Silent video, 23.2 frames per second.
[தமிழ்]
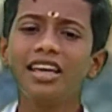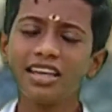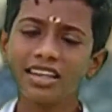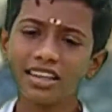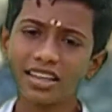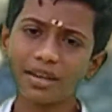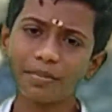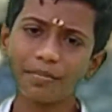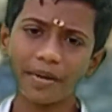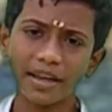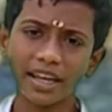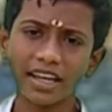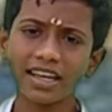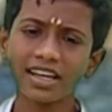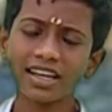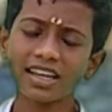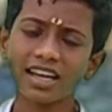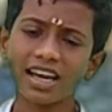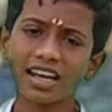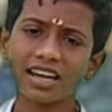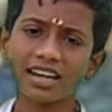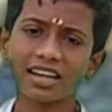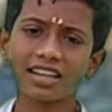இந்த பெயர்
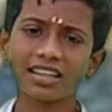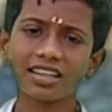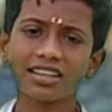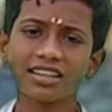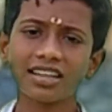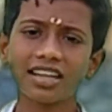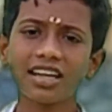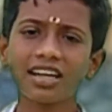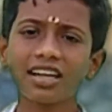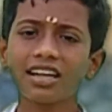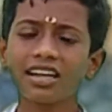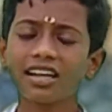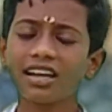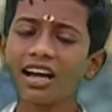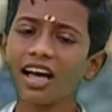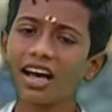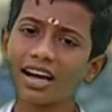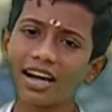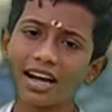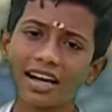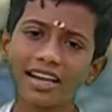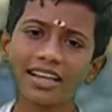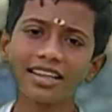காரணத்தை நான்
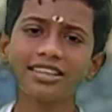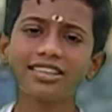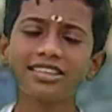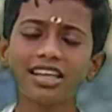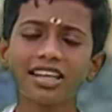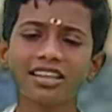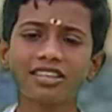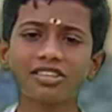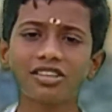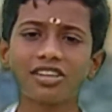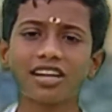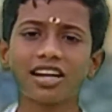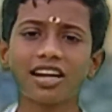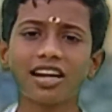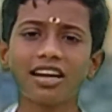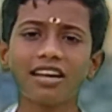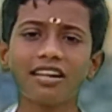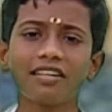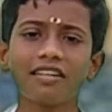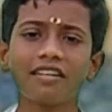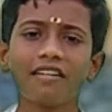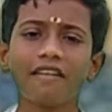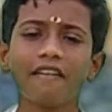கடைசியாக சொல்கிறேன்
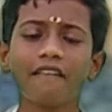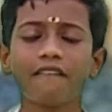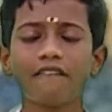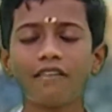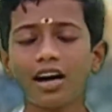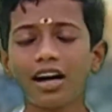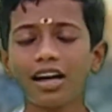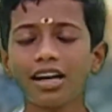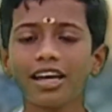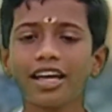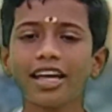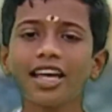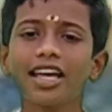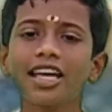வாங்க